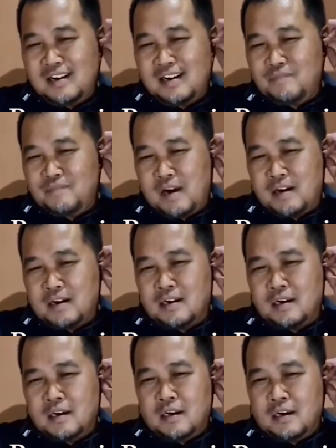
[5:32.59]
ya memang
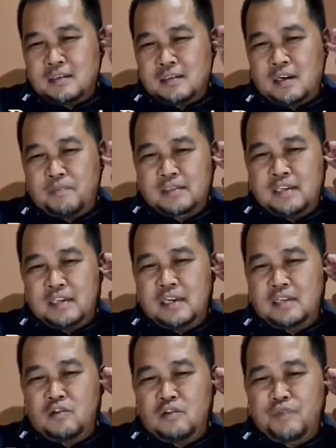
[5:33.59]
terpaksa
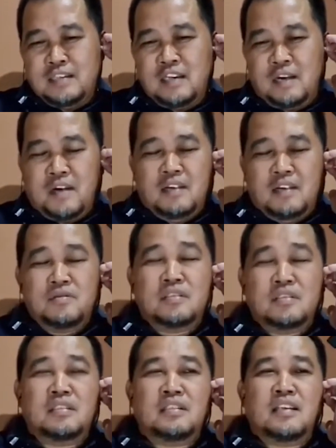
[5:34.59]
saya tahu banyak
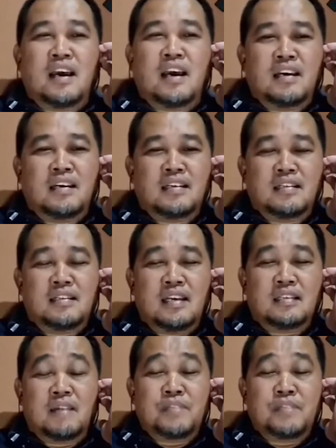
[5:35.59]
bagus jadi ya
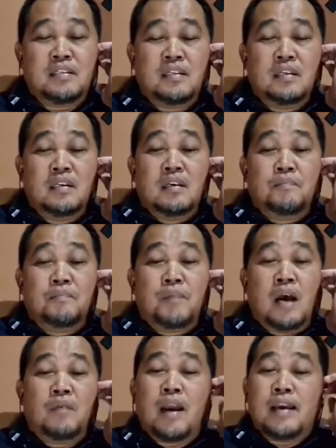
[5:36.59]
ya tapi
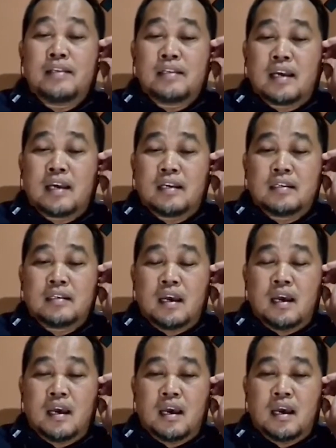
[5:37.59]
bahwa ini kan
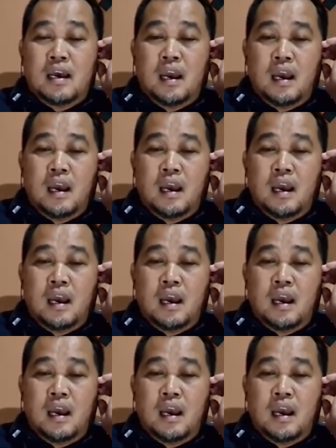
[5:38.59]
eh,